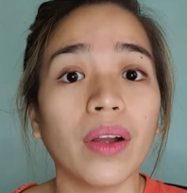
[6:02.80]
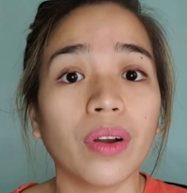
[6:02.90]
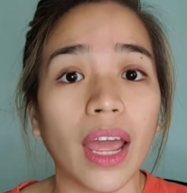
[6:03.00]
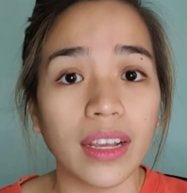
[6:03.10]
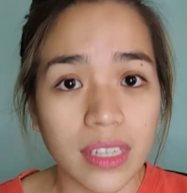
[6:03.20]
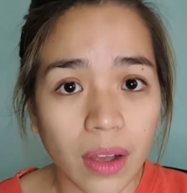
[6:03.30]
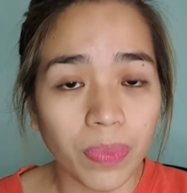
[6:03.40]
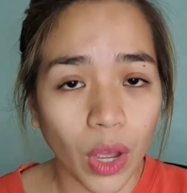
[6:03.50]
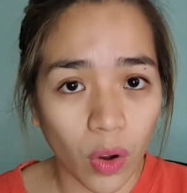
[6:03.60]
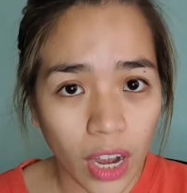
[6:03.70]

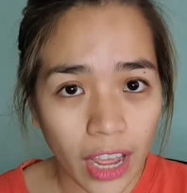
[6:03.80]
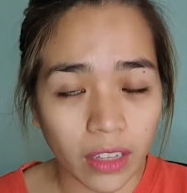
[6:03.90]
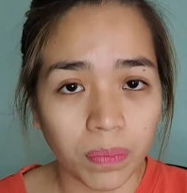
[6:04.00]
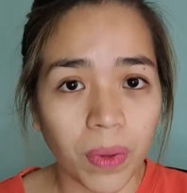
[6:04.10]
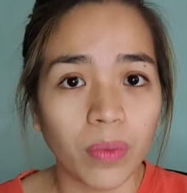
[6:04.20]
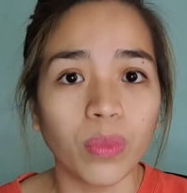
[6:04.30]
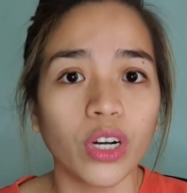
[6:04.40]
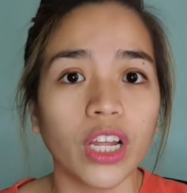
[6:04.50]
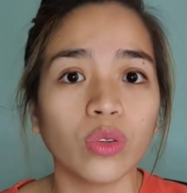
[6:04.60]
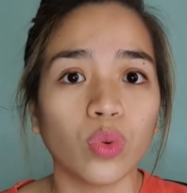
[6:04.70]
mag-exam na ulit pag
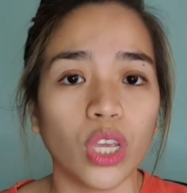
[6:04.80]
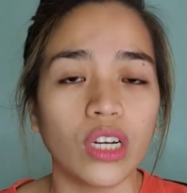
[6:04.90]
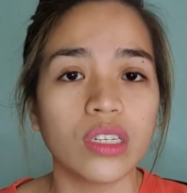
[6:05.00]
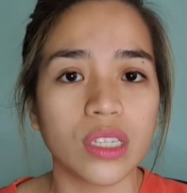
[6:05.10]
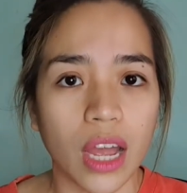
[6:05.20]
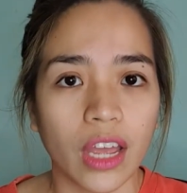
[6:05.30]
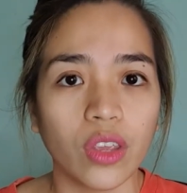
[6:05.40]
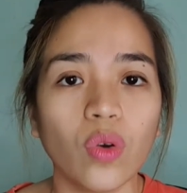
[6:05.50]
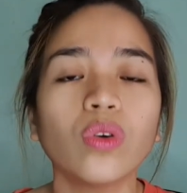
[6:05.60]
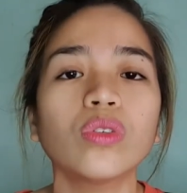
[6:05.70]
more than 2 years na
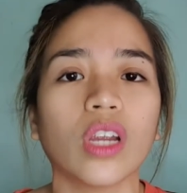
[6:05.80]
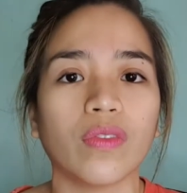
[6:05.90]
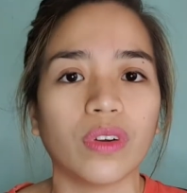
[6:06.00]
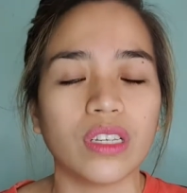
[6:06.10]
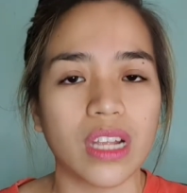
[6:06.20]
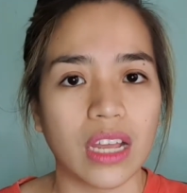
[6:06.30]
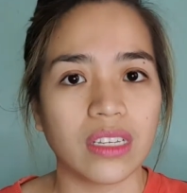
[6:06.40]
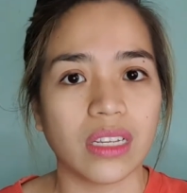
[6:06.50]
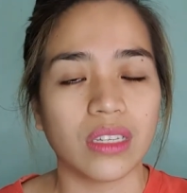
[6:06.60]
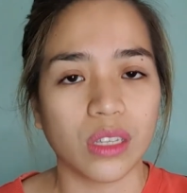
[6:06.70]
yung driver's
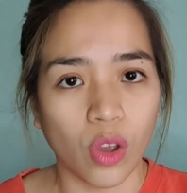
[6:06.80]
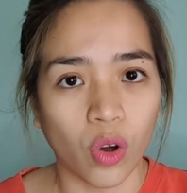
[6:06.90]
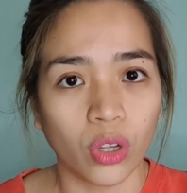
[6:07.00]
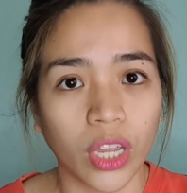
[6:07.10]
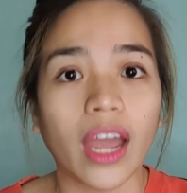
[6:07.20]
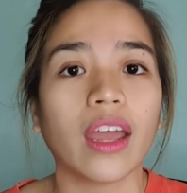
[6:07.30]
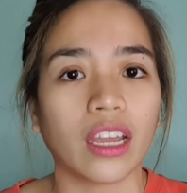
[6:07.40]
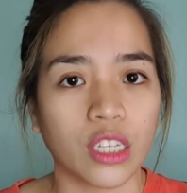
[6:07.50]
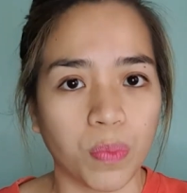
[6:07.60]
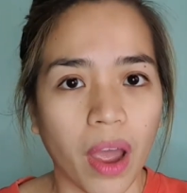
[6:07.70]
license nyo na
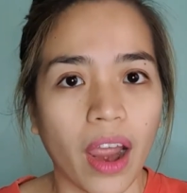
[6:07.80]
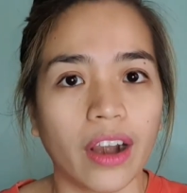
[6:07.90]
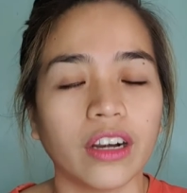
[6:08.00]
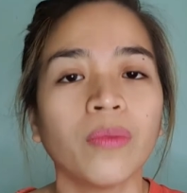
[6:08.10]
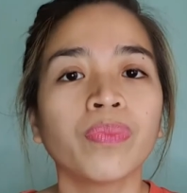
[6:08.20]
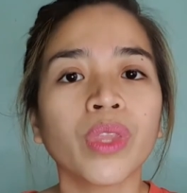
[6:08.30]
expired.